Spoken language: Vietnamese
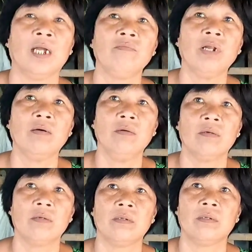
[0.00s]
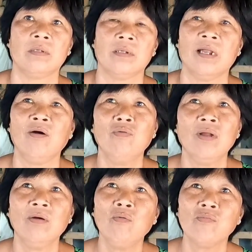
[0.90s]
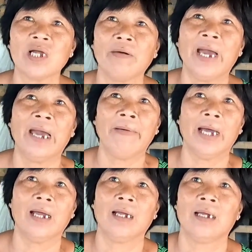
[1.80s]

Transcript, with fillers: không đâu đâu út nó út cũng sợ ma mà